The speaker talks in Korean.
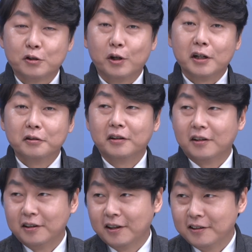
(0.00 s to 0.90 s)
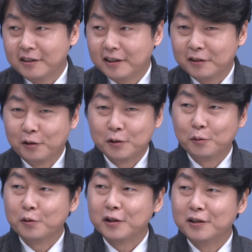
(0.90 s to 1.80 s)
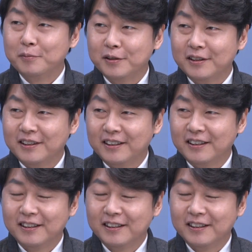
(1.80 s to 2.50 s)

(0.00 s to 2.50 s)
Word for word: 저희가 선택한 게 아니라 거기 선교사님들이 아.